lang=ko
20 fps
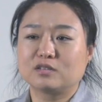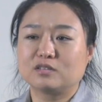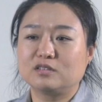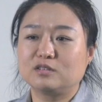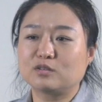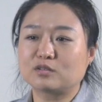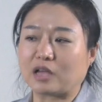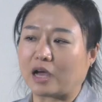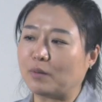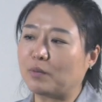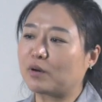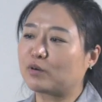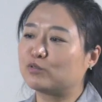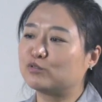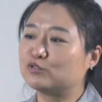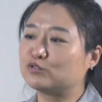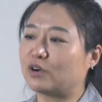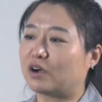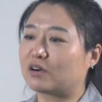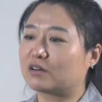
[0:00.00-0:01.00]
이거 다
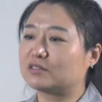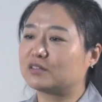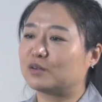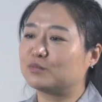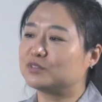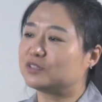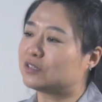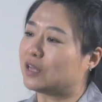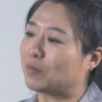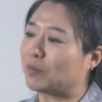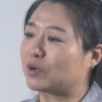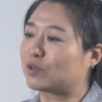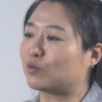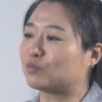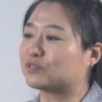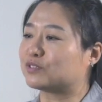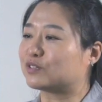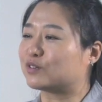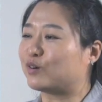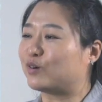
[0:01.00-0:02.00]
받고 우주 안 간 사람이 이제 나밖에
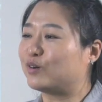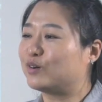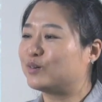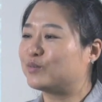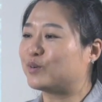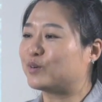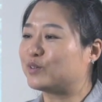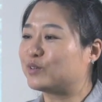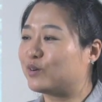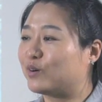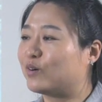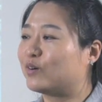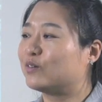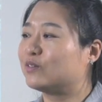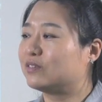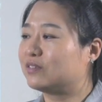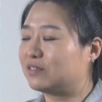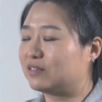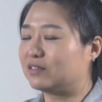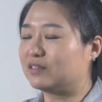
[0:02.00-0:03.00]
없을 걸, 뭐
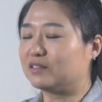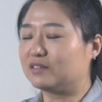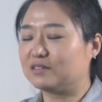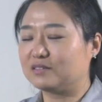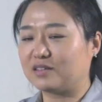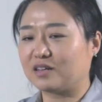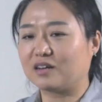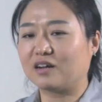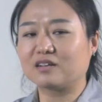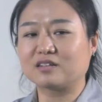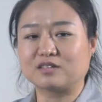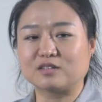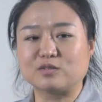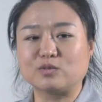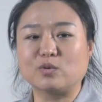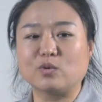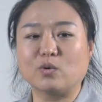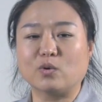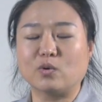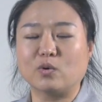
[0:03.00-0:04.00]
이런 생각이
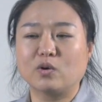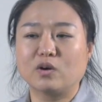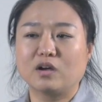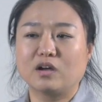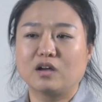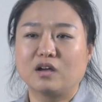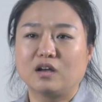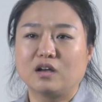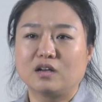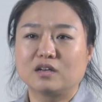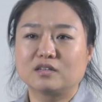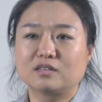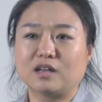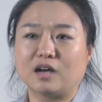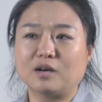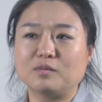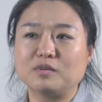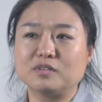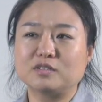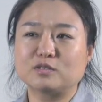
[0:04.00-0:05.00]
들고,
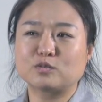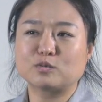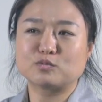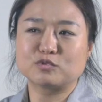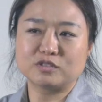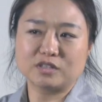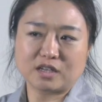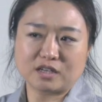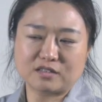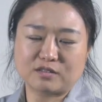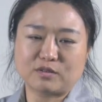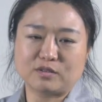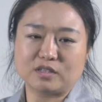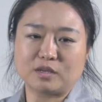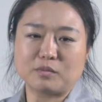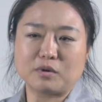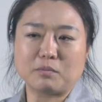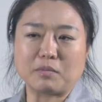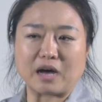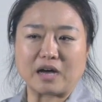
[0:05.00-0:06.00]
그다음에 이제 또 무슨 생각이
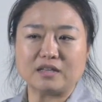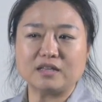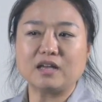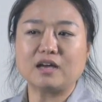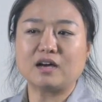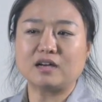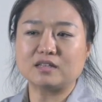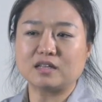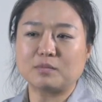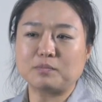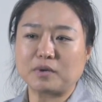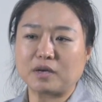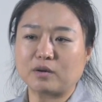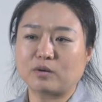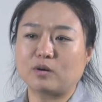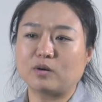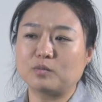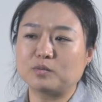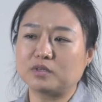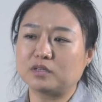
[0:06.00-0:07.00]
들었냐면, 만에 하나
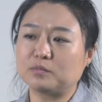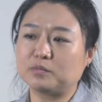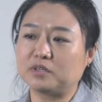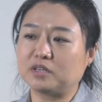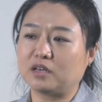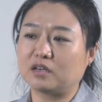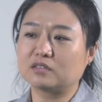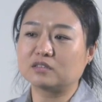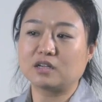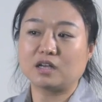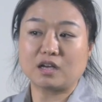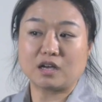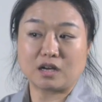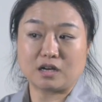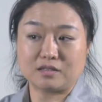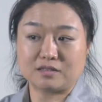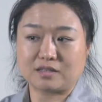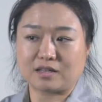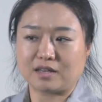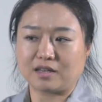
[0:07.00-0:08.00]
백업이 비행을 해야
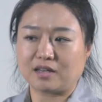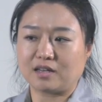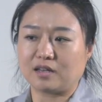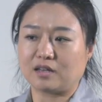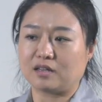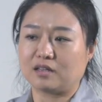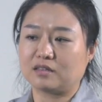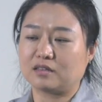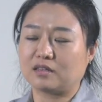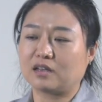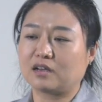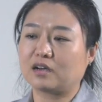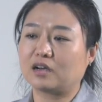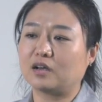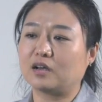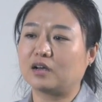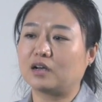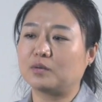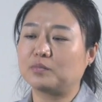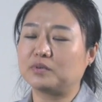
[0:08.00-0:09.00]
할 때
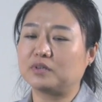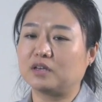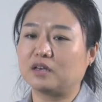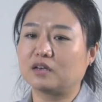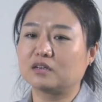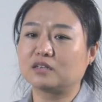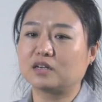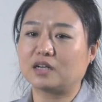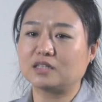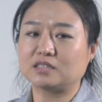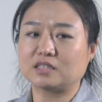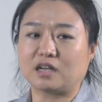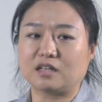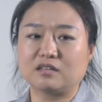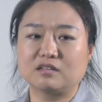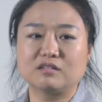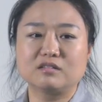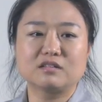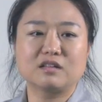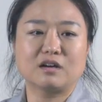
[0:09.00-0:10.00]
내가 비행을 하지
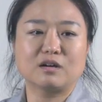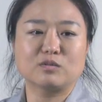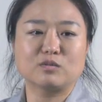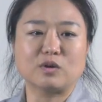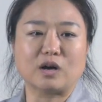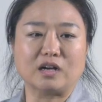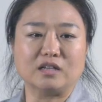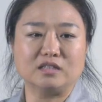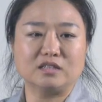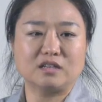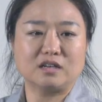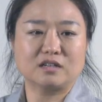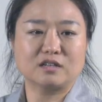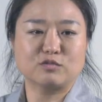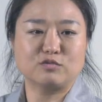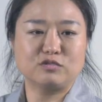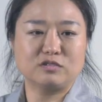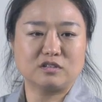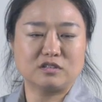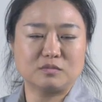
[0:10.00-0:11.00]
않는다고 안일하게
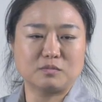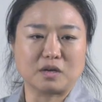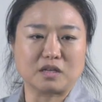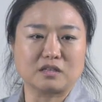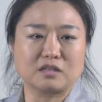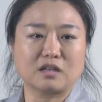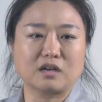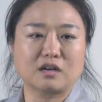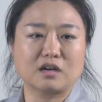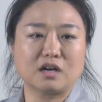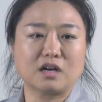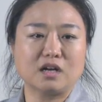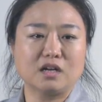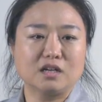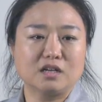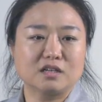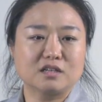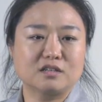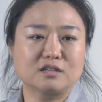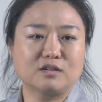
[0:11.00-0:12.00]
훈련을 받다가
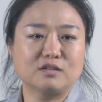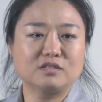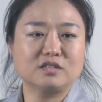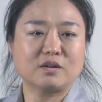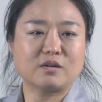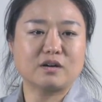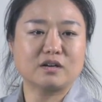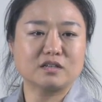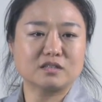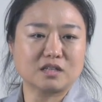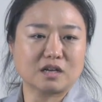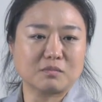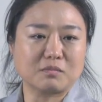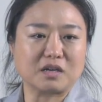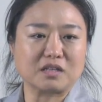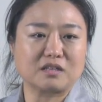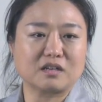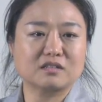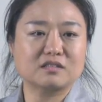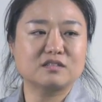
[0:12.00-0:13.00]
그런 상황이 딱
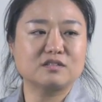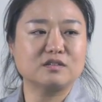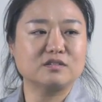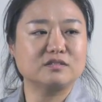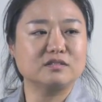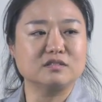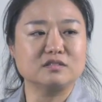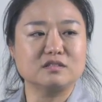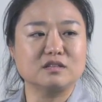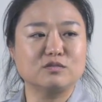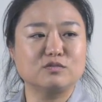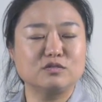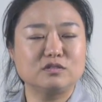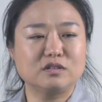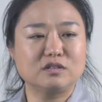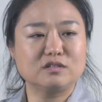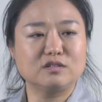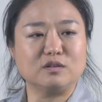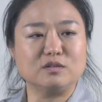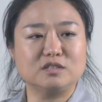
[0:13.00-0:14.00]
맞닥뜨렸을 때
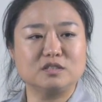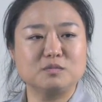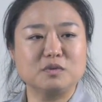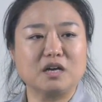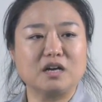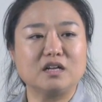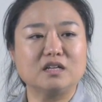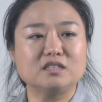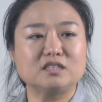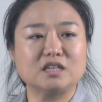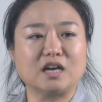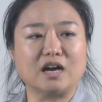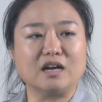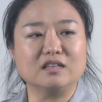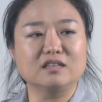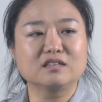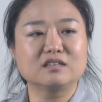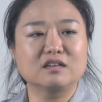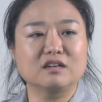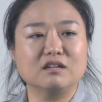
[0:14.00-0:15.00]
훈련을 열심히 하지
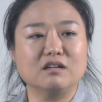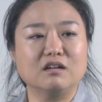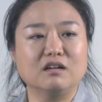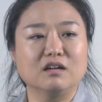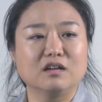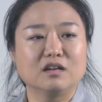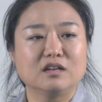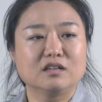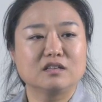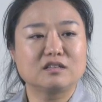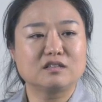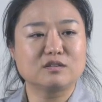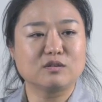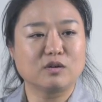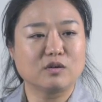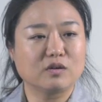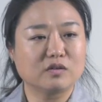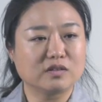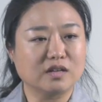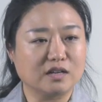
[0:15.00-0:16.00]
않은 게
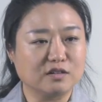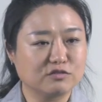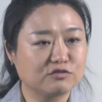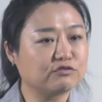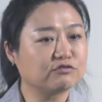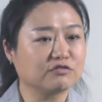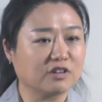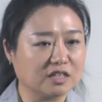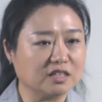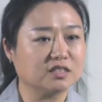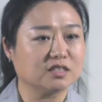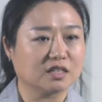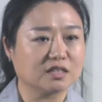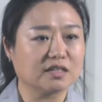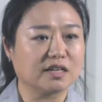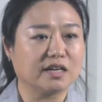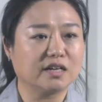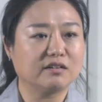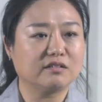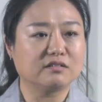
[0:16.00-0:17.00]
드러날 수가
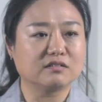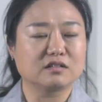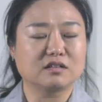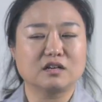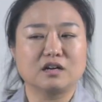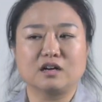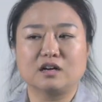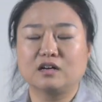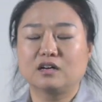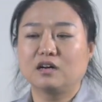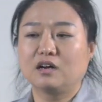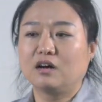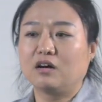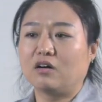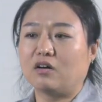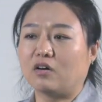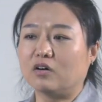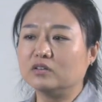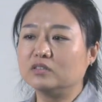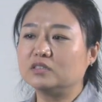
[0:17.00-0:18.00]
있잖아요. 그러니까
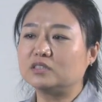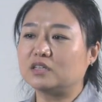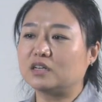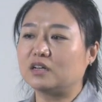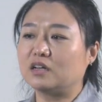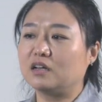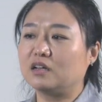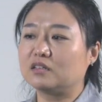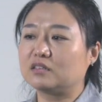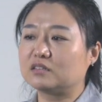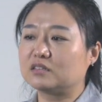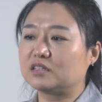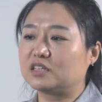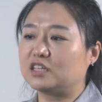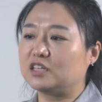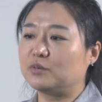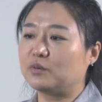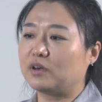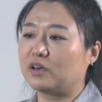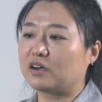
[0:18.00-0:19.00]
언제든
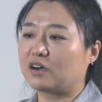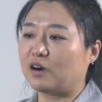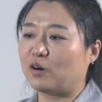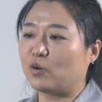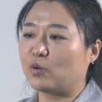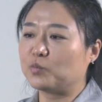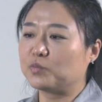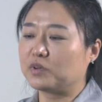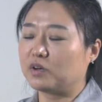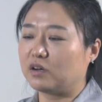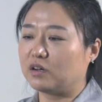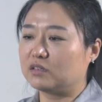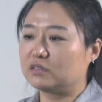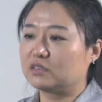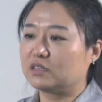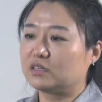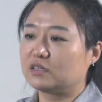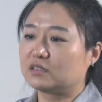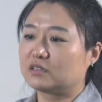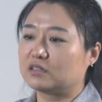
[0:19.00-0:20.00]
기회가
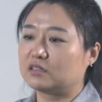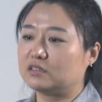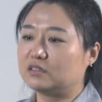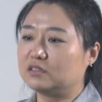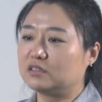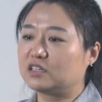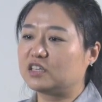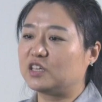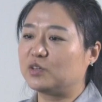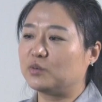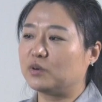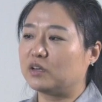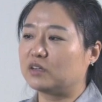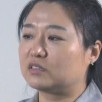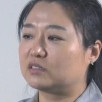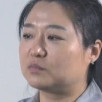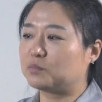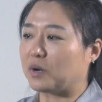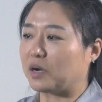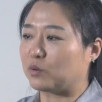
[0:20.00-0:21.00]
오면 그
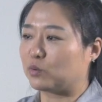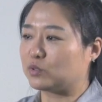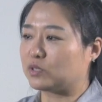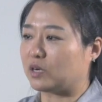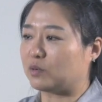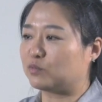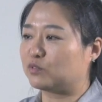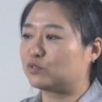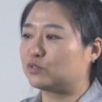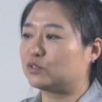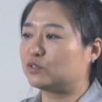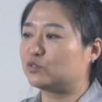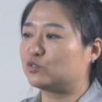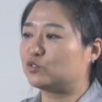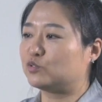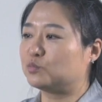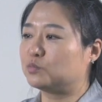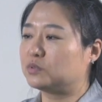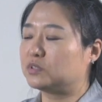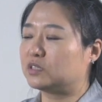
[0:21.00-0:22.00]
기회를 바로 잡을 수 있는
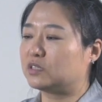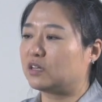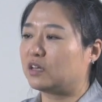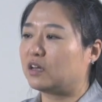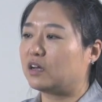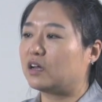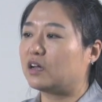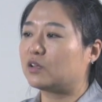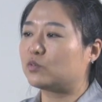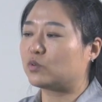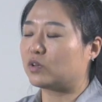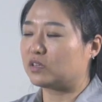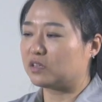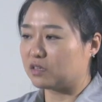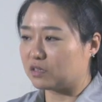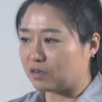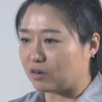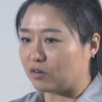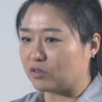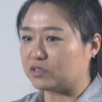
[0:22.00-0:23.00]
준비를 해야
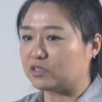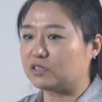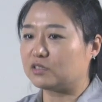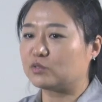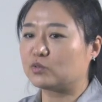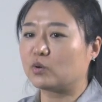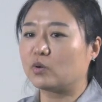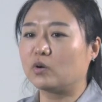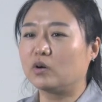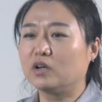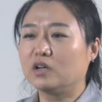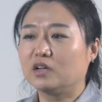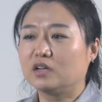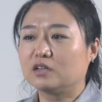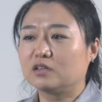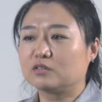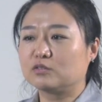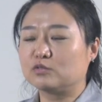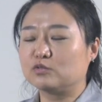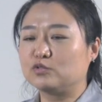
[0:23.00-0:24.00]
되는 것이 또
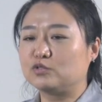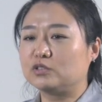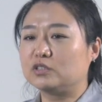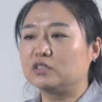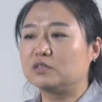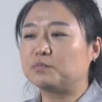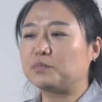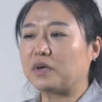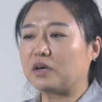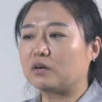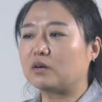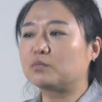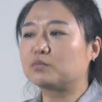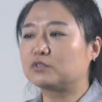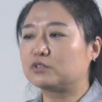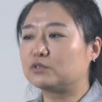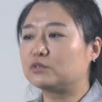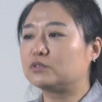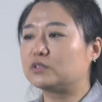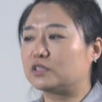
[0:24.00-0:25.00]
우주인 백업
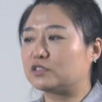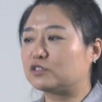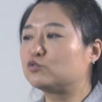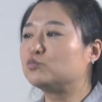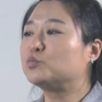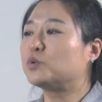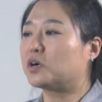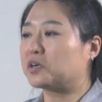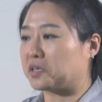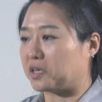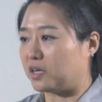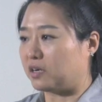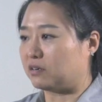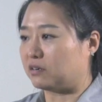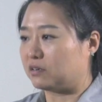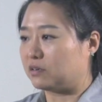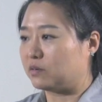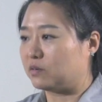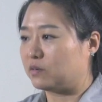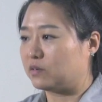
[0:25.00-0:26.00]
크루들의 숙명이에요.
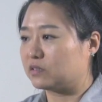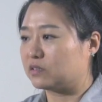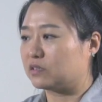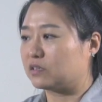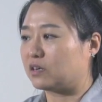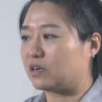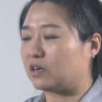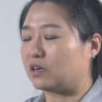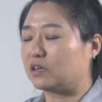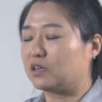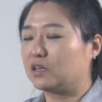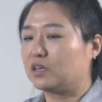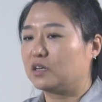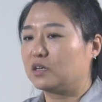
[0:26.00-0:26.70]
그러니까